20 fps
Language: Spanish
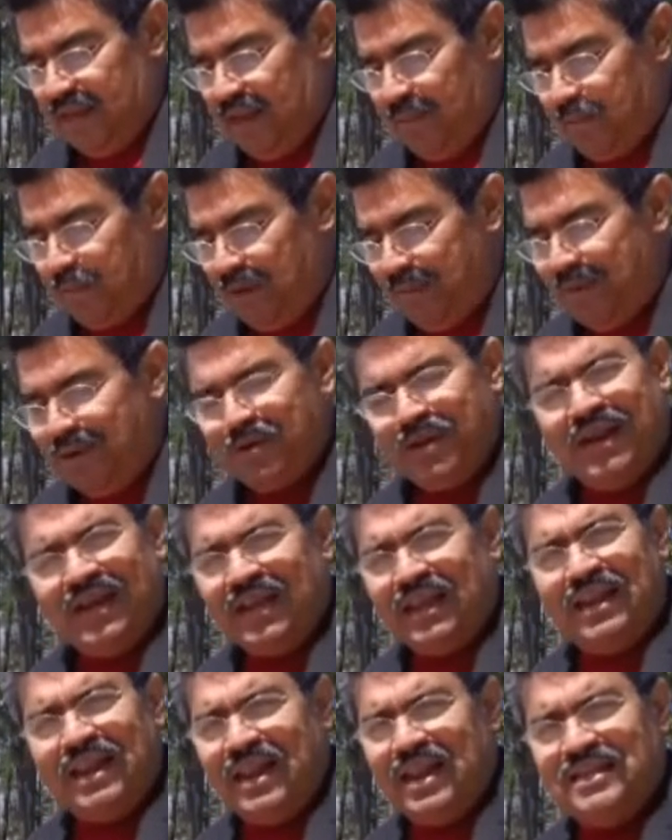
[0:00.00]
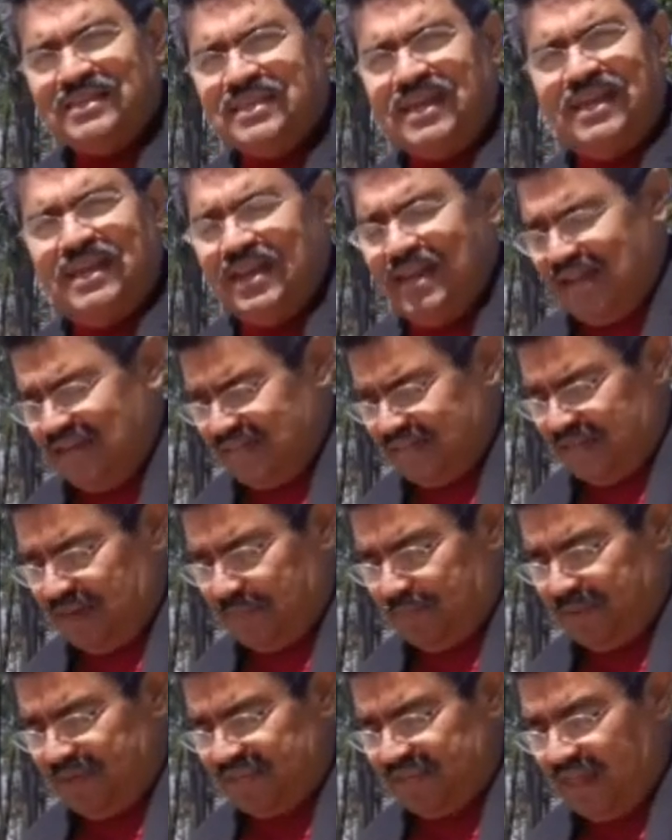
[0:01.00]
El problema no era que el hacha, el hacha
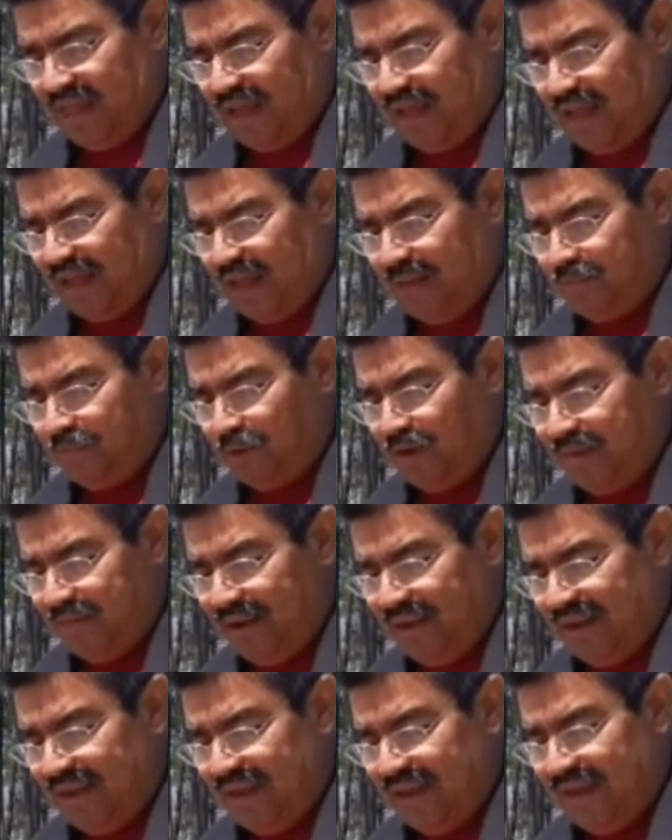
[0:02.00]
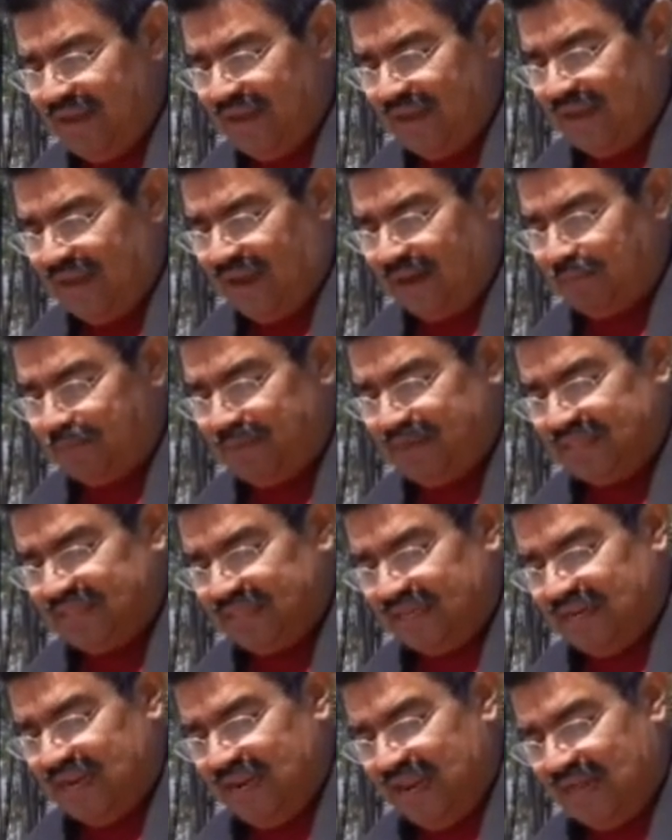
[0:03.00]
era prestada. El problema es que al
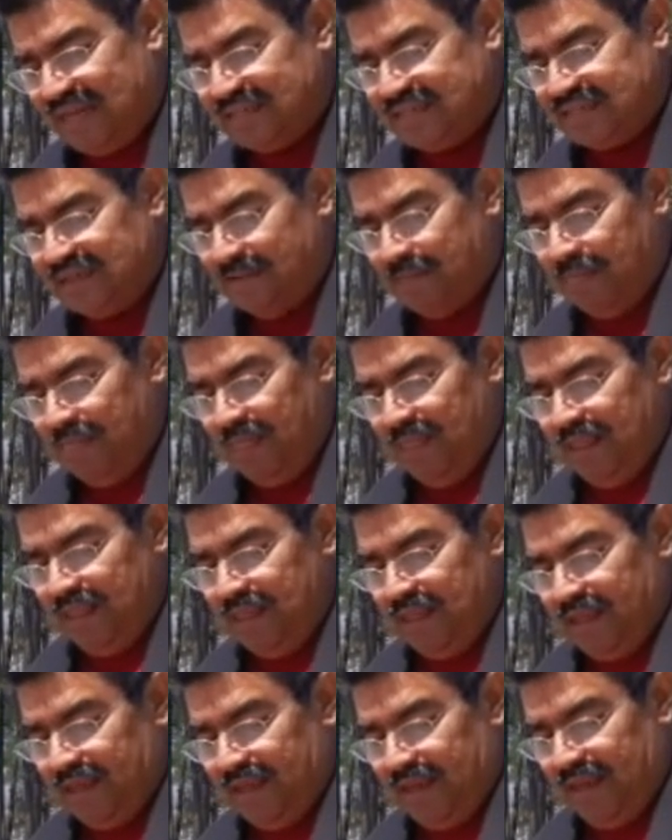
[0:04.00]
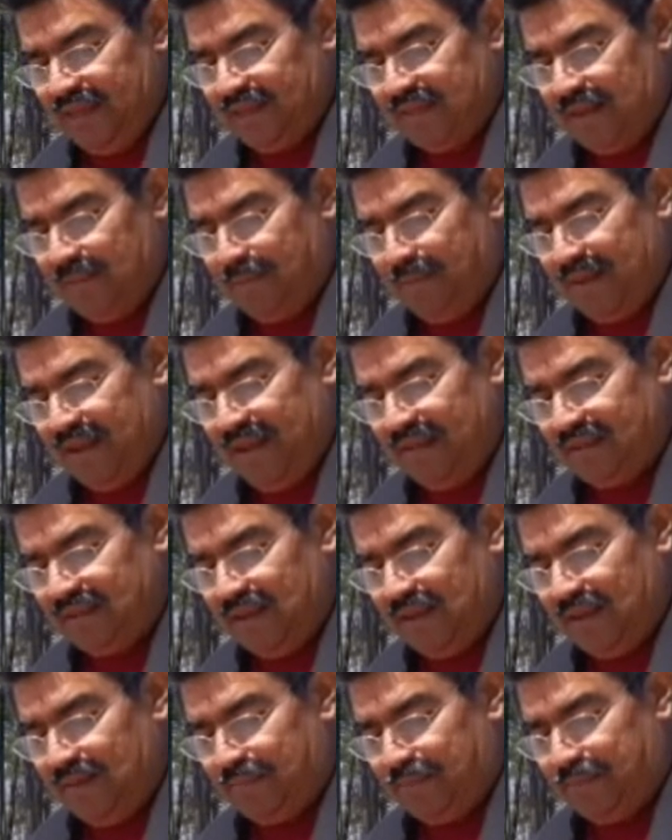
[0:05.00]
prestar el hacha, este,
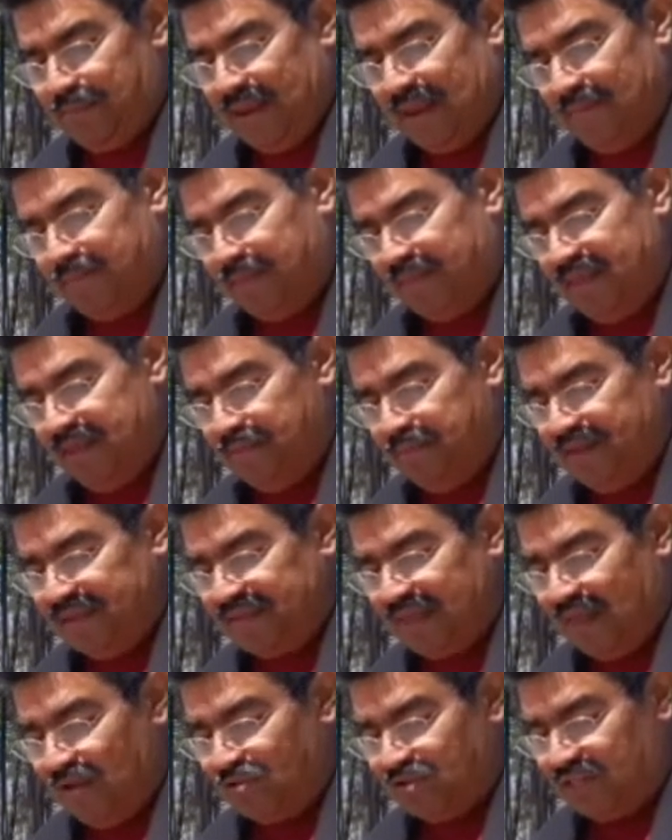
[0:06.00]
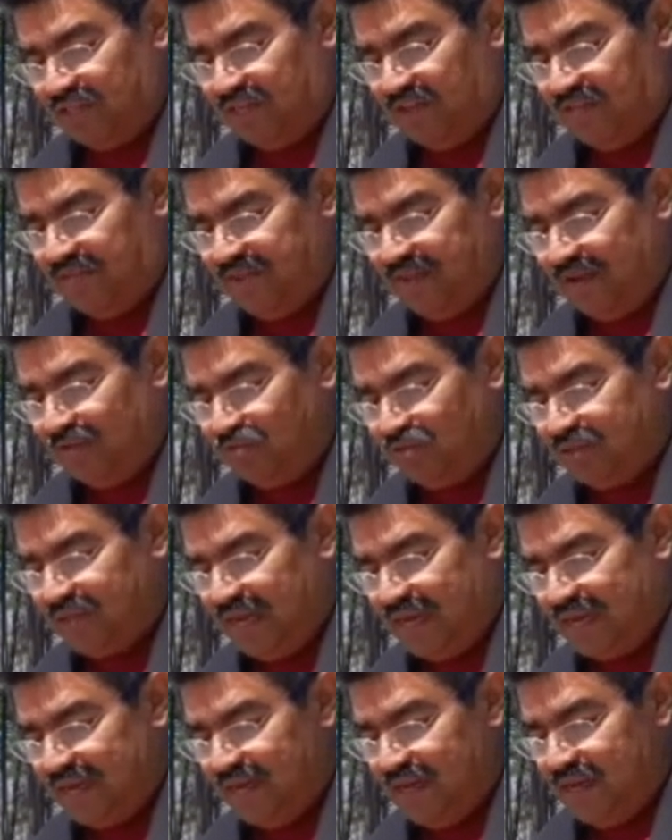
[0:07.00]
este, el pedir prestado significa
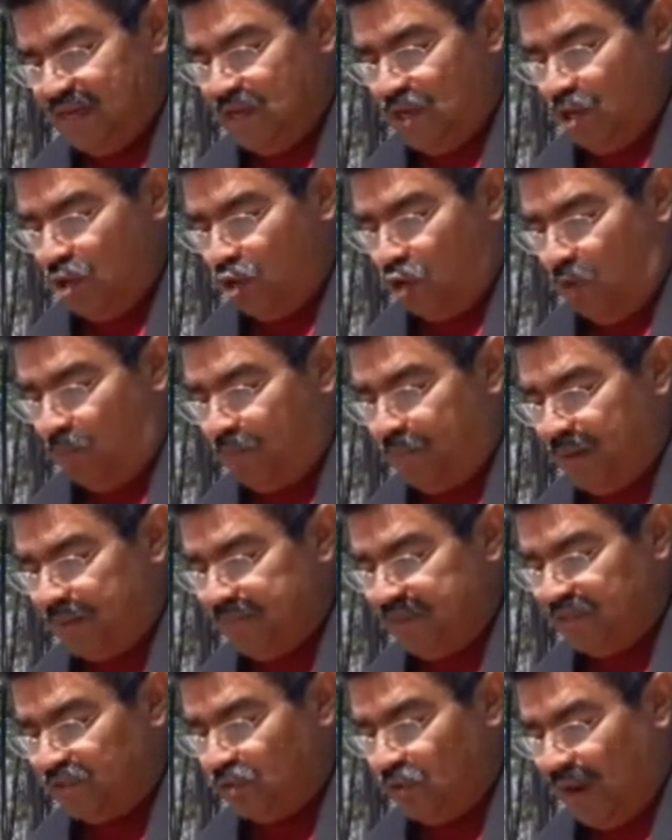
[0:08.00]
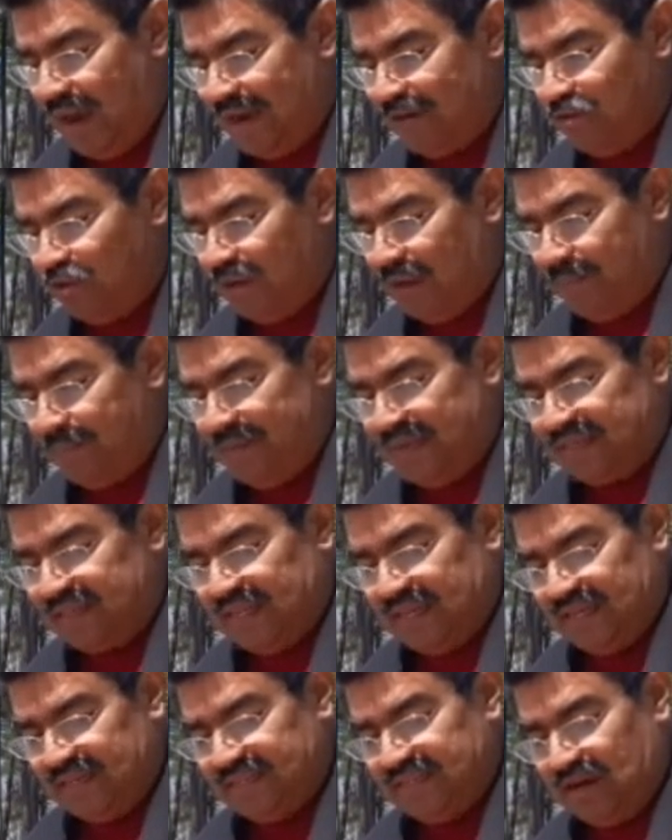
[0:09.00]
usar con permiso a lo que
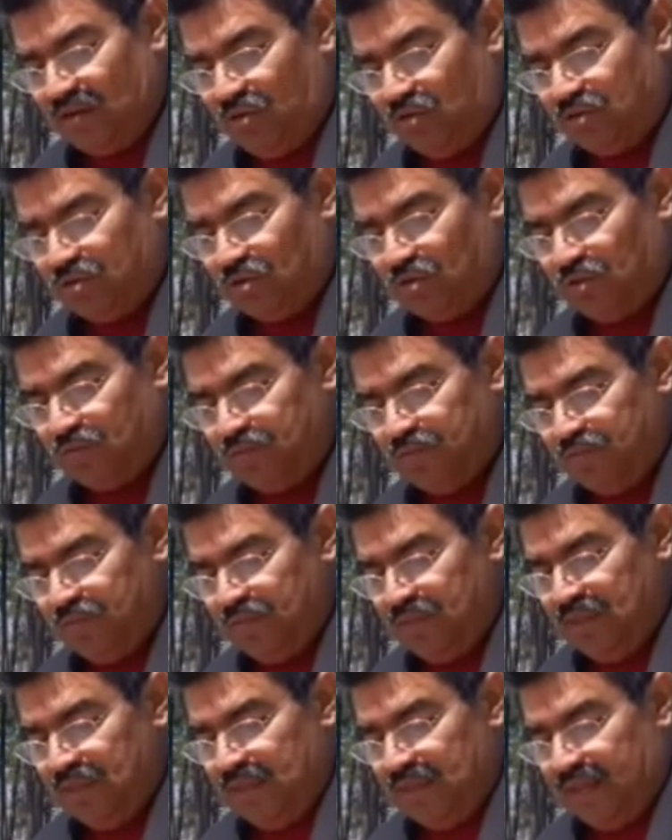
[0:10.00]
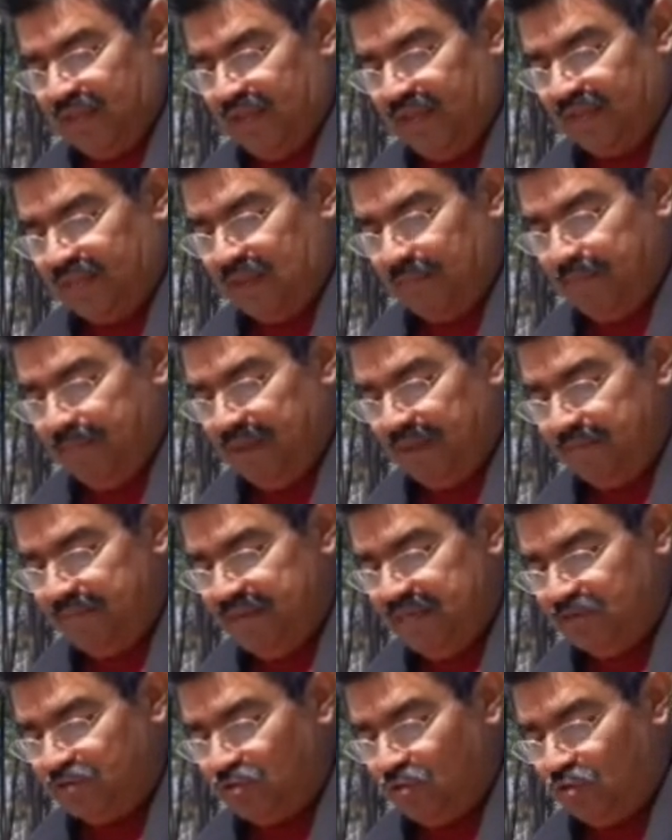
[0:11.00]
pertenece a otro. Este
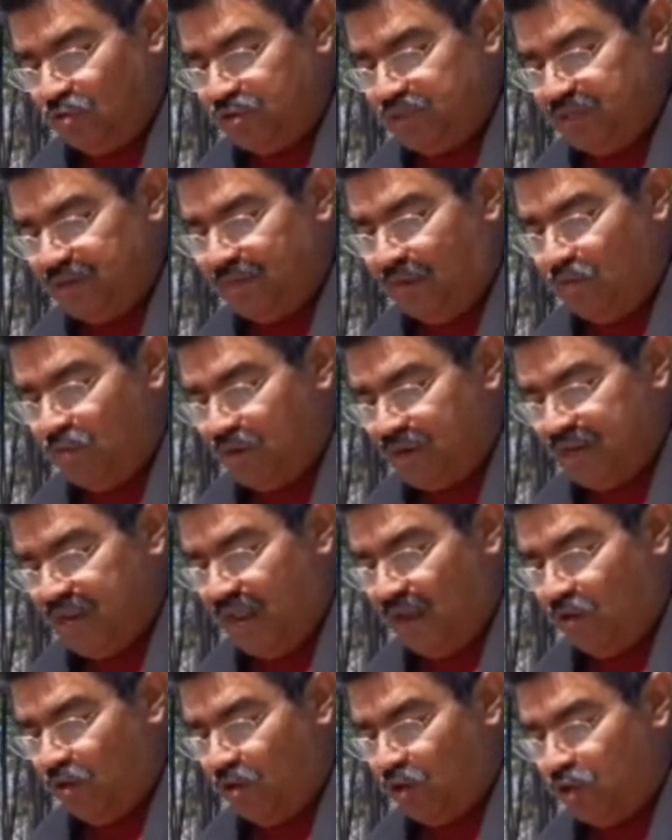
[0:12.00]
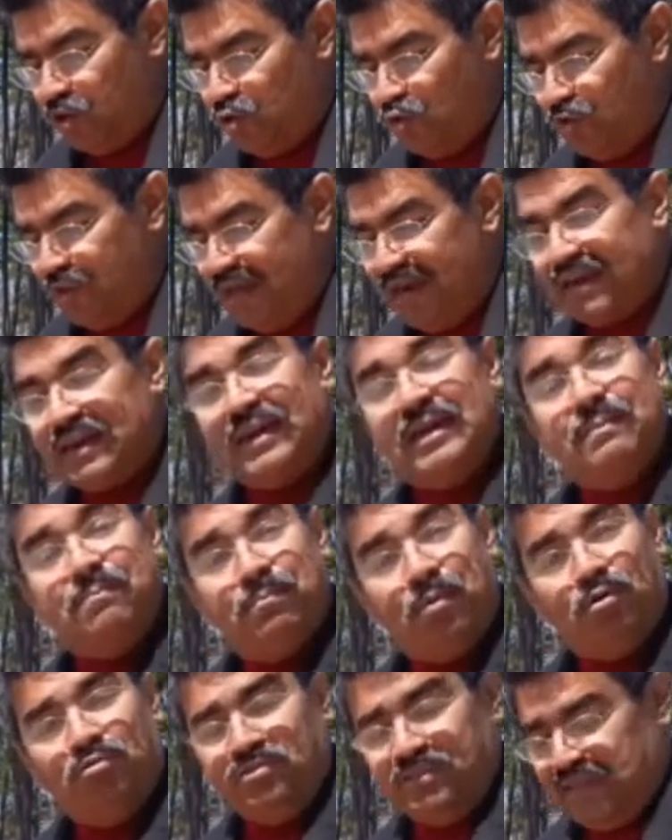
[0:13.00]
permiso conlleva un riesgo y una
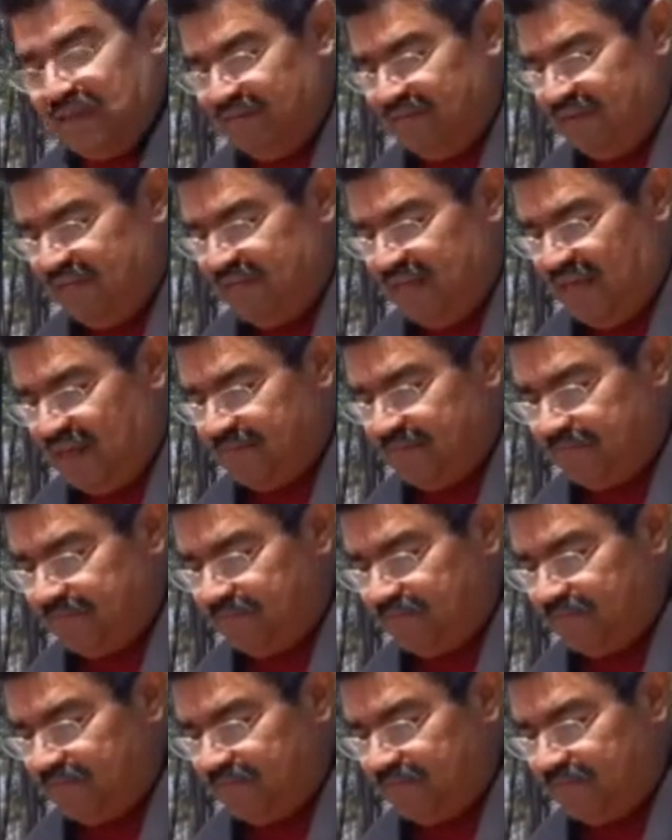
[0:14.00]
responsabilidad.